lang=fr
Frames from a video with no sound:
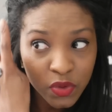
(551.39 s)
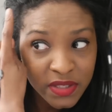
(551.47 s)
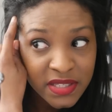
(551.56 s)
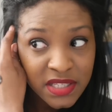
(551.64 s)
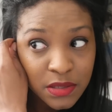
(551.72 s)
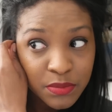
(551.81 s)

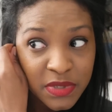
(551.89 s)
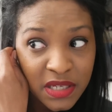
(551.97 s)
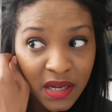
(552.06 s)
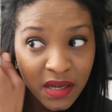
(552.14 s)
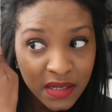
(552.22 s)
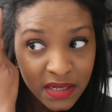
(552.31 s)
aussi
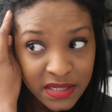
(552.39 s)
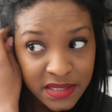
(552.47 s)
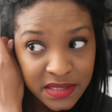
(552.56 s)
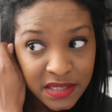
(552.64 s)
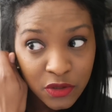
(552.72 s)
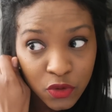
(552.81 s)
bien
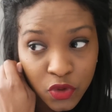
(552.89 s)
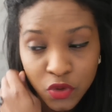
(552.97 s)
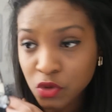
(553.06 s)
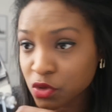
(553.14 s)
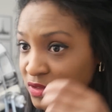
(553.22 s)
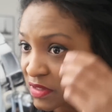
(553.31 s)
lissés de
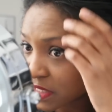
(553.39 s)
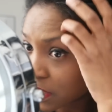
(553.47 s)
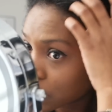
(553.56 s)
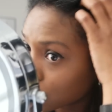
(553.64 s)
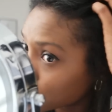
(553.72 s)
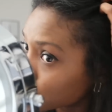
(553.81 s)
ce
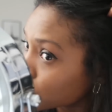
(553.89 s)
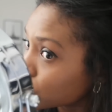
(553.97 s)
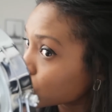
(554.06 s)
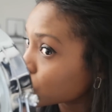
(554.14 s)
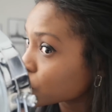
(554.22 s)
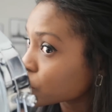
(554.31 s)
côté que
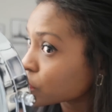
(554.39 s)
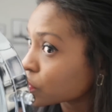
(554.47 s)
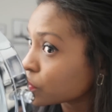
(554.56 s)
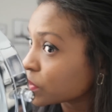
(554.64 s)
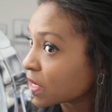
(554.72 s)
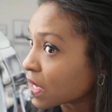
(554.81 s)
de
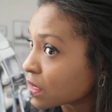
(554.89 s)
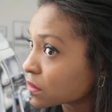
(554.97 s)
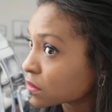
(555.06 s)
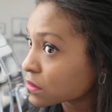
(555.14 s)
celui-là.